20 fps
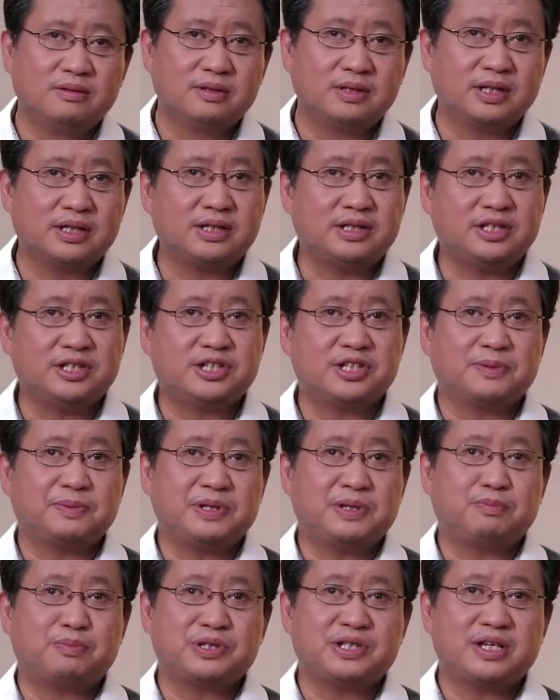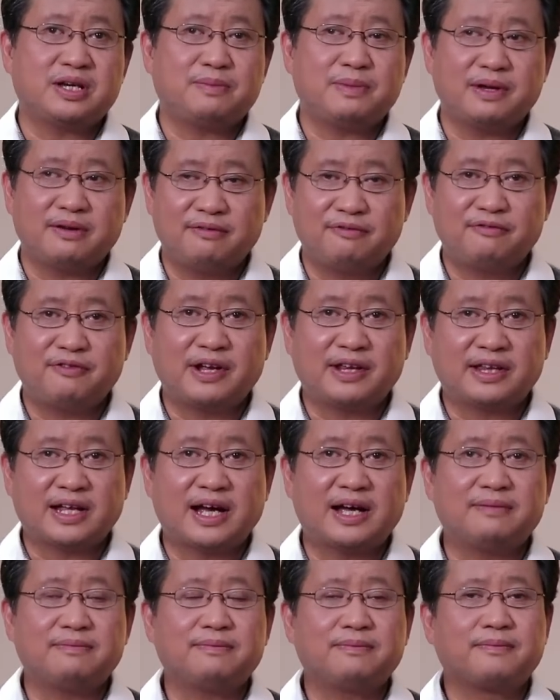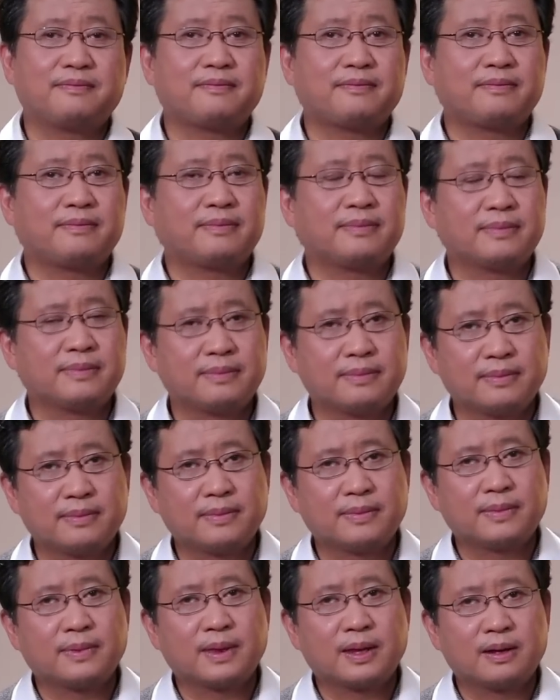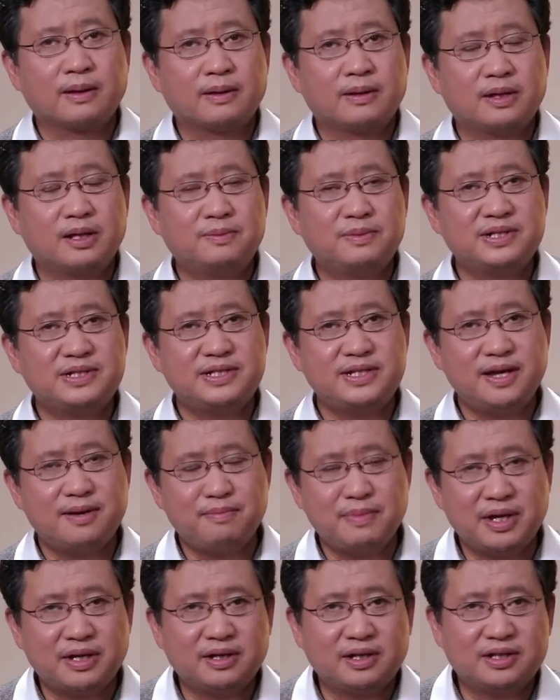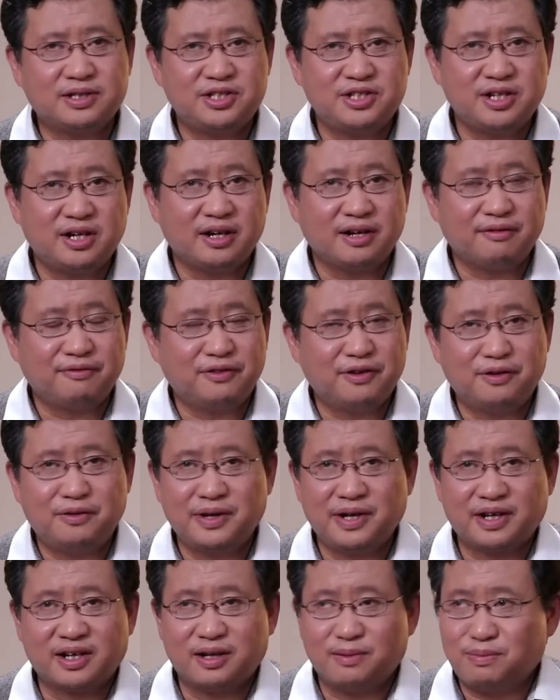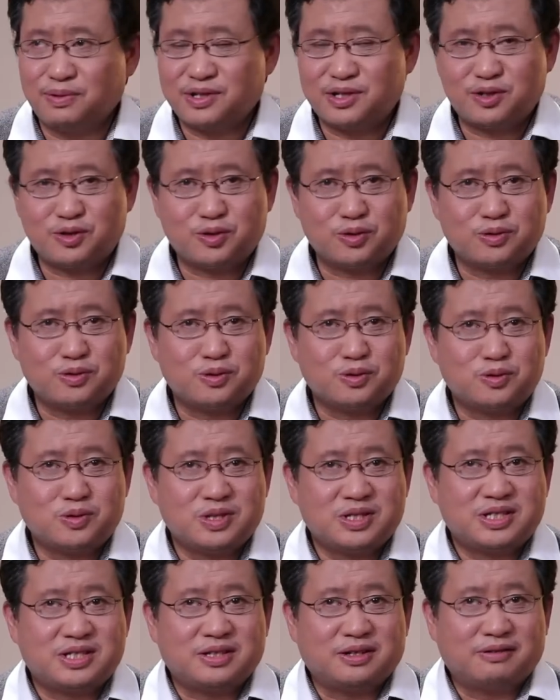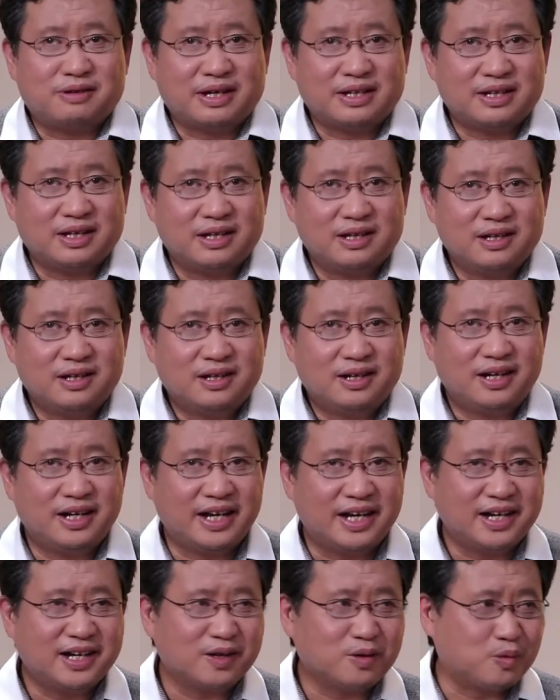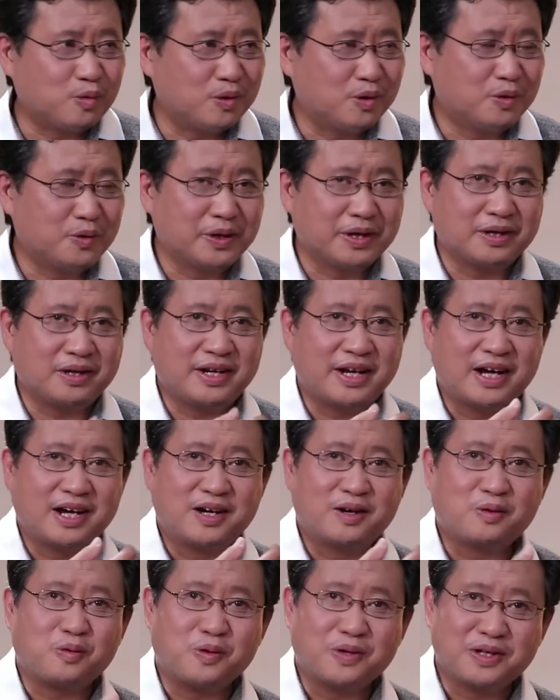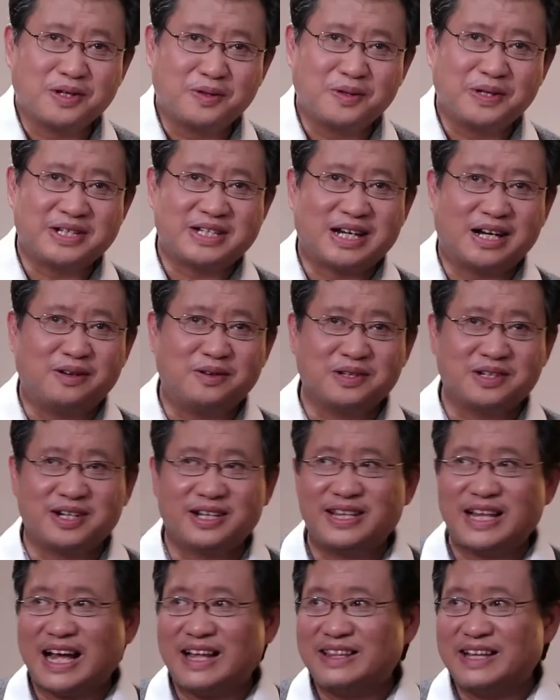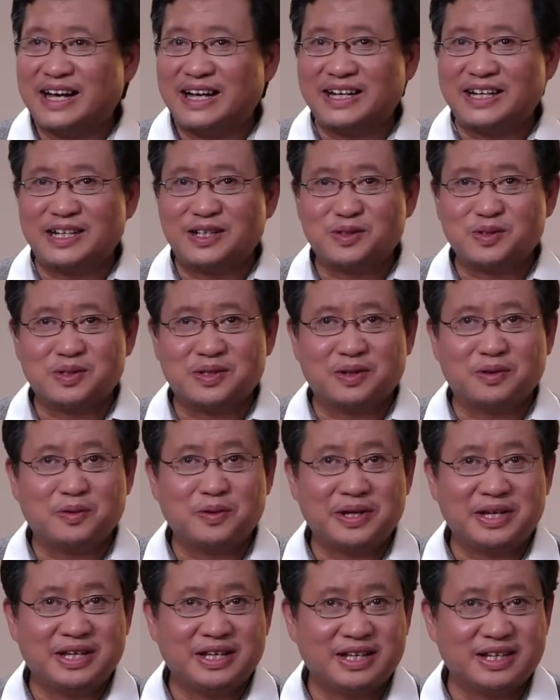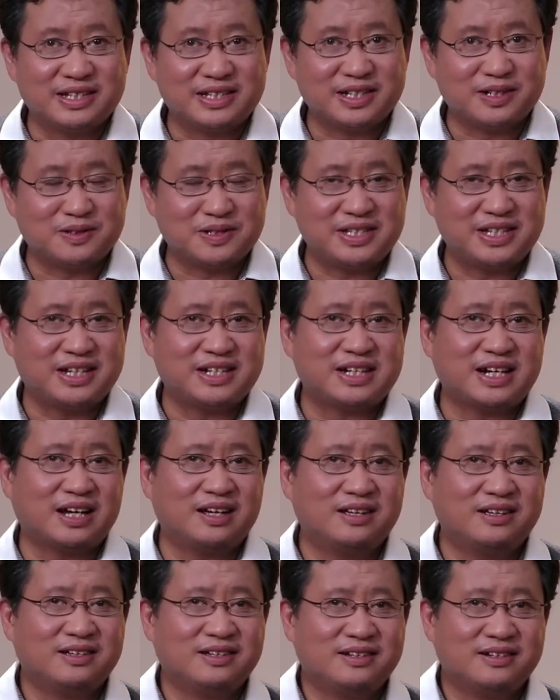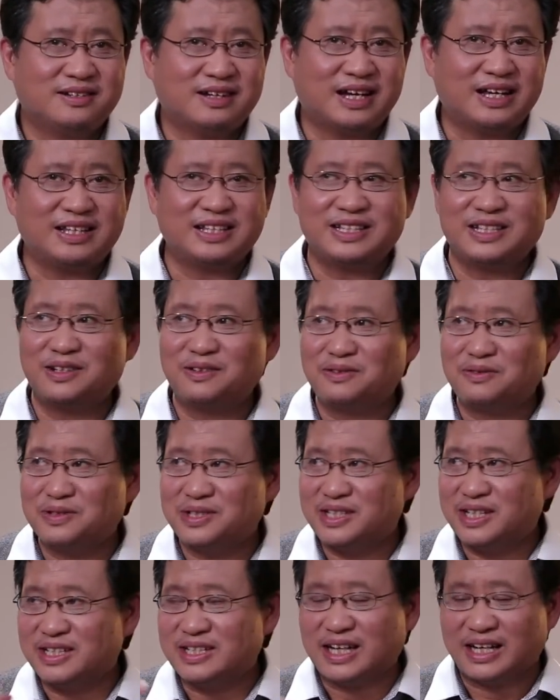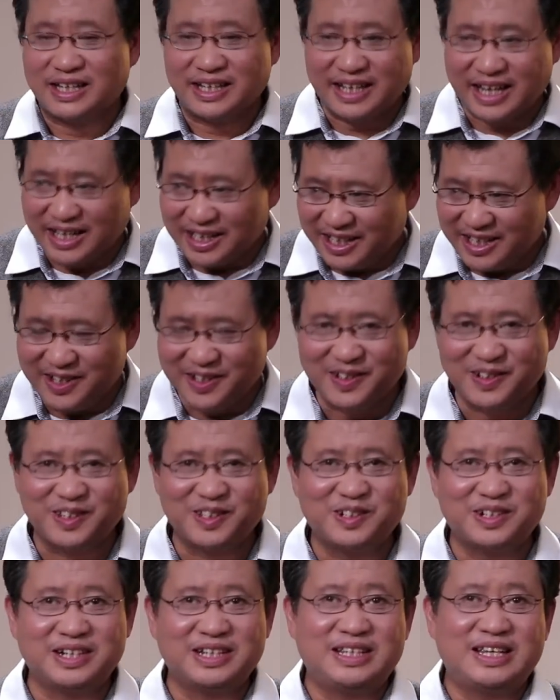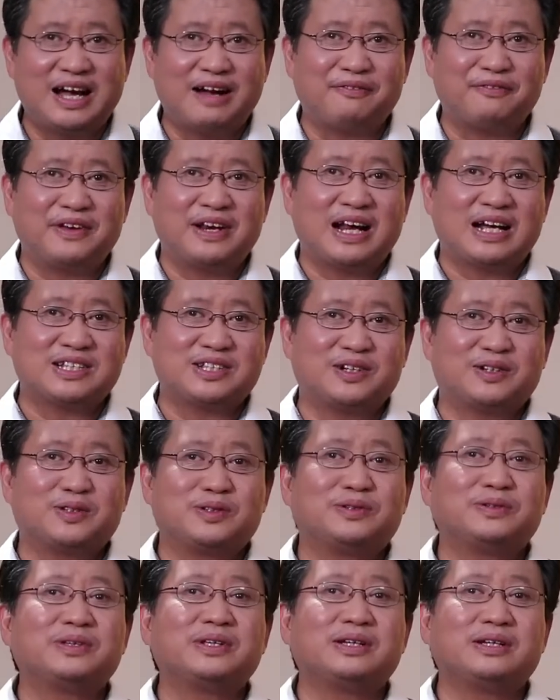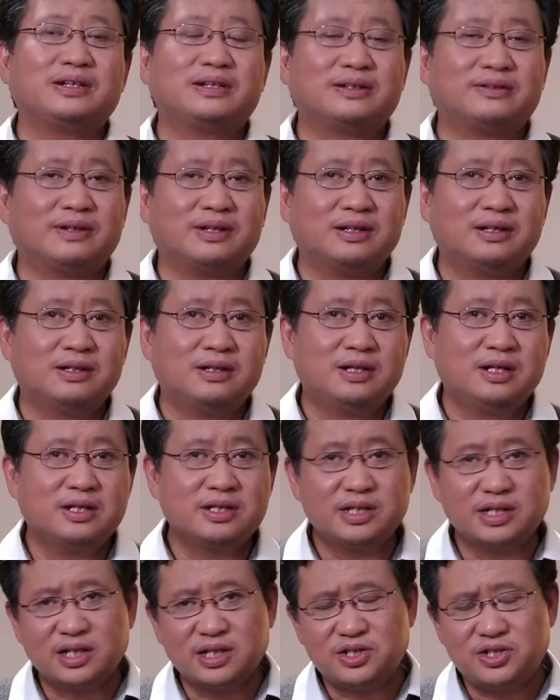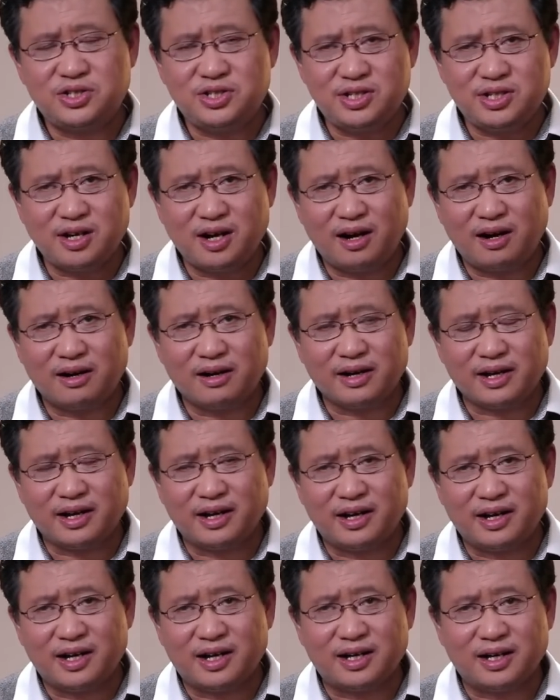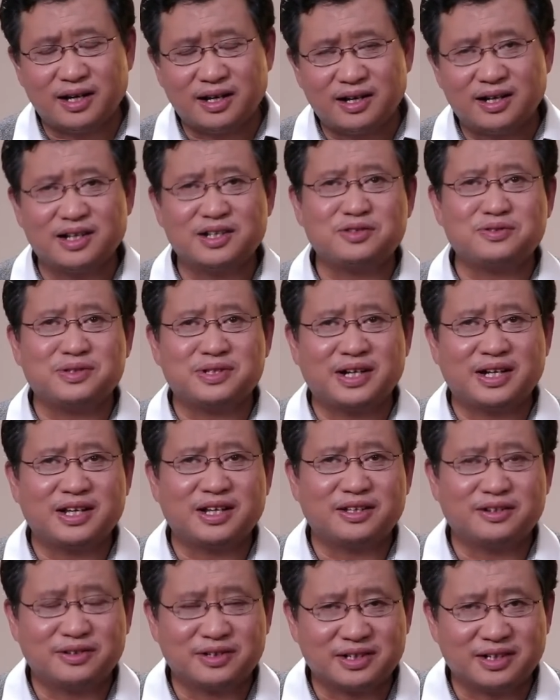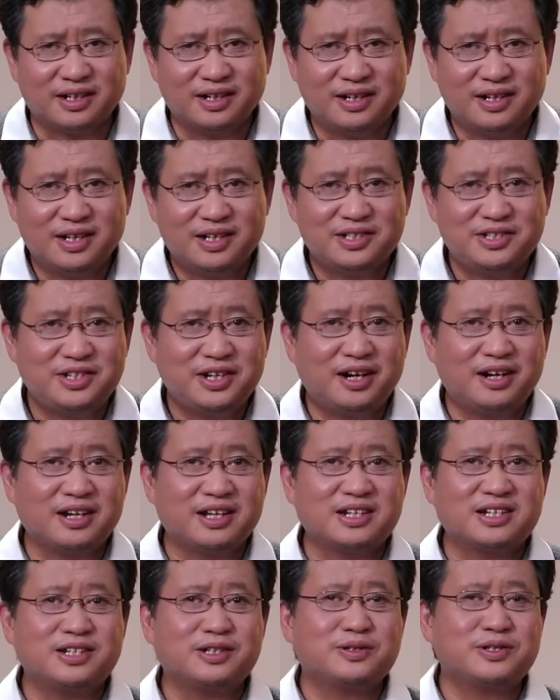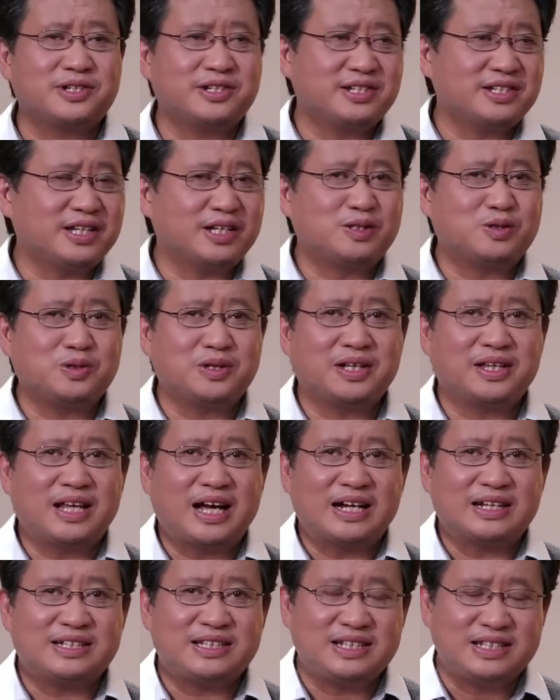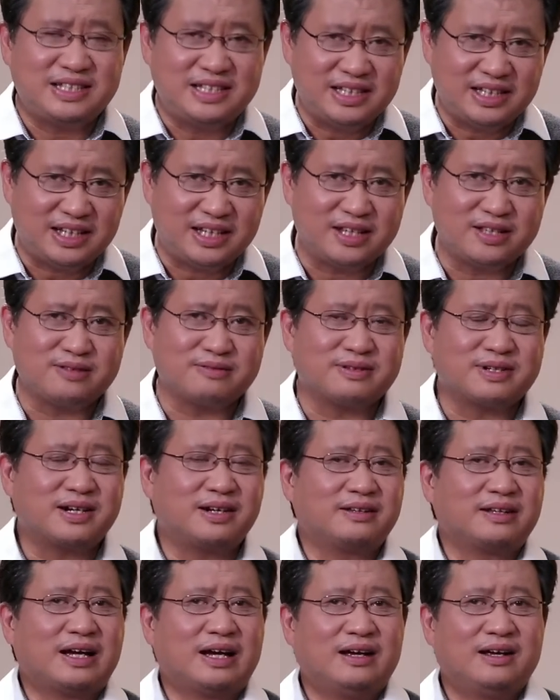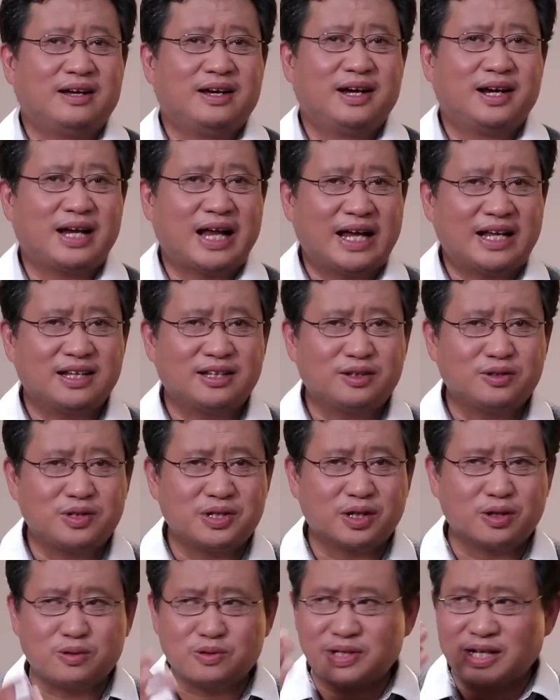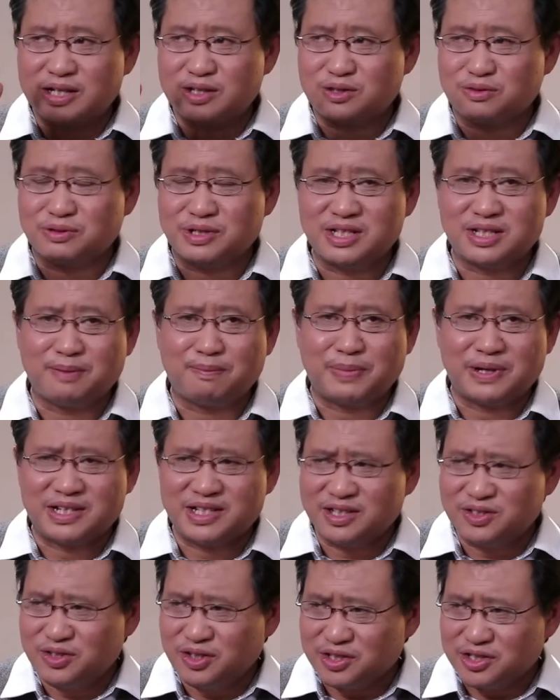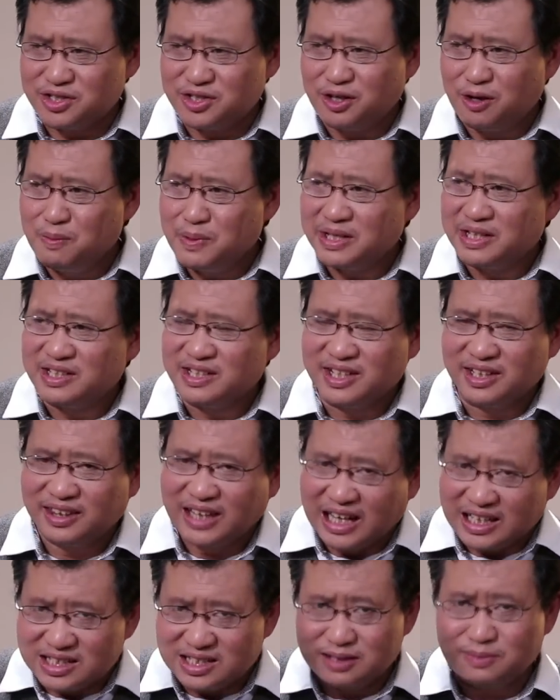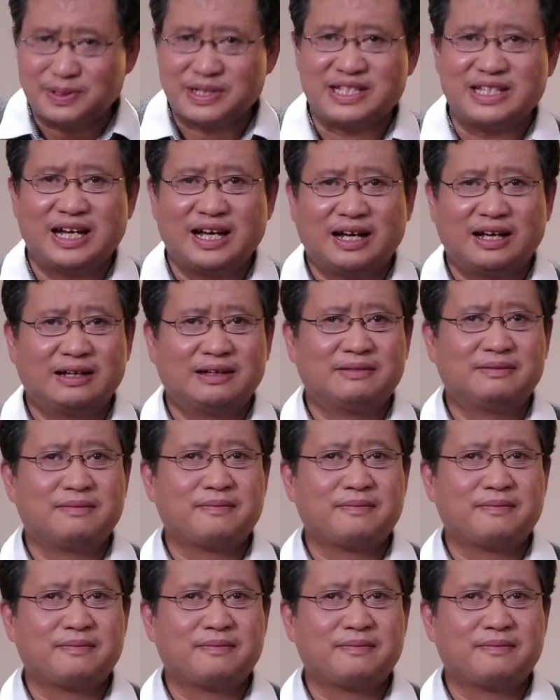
那你这么一不见面反弹。那么见面呢？G20 峰会可不是中共最喜欢的联合国会联合国的会场，或者是南南合作会议的这种现场啊。那些现场一看，哟，都是亚非拉小兄弟，是吧？这个 G20 何何许人呢？都是 G20 是由世界最大经济体组成的，来的都是共产主义者本身就要消灭的那些大资本家，